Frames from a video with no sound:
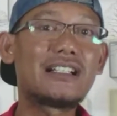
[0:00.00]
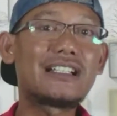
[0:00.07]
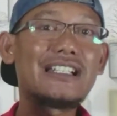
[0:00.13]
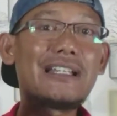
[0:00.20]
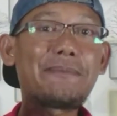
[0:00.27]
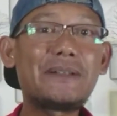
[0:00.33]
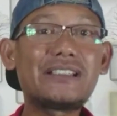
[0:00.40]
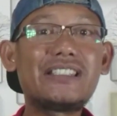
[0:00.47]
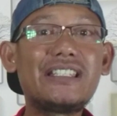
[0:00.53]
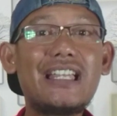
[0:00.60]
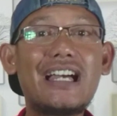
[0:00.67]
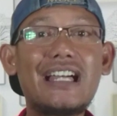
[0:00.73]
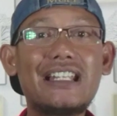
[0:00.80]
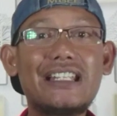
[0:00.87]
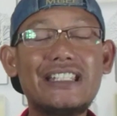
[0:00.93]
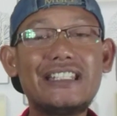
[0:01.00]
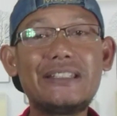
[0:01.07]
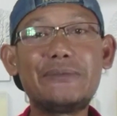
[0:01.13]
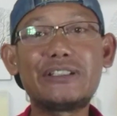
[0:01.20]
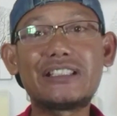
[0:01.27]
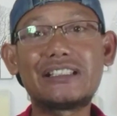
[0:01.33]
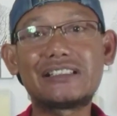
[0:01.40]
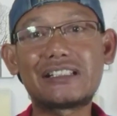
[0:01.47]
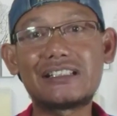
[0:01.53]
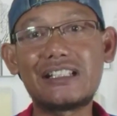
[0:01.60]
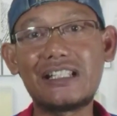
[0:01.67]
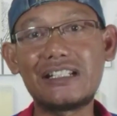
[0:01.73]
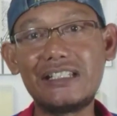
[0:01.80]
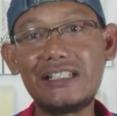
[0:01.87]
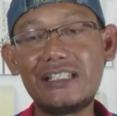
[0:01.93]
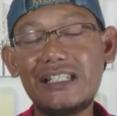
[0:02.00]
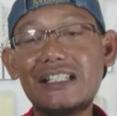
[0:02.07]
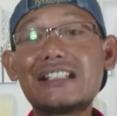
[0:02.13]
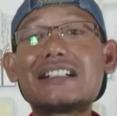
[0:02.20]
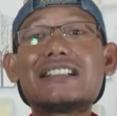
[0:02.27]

Kenapa sih hal ini bisa terjadi?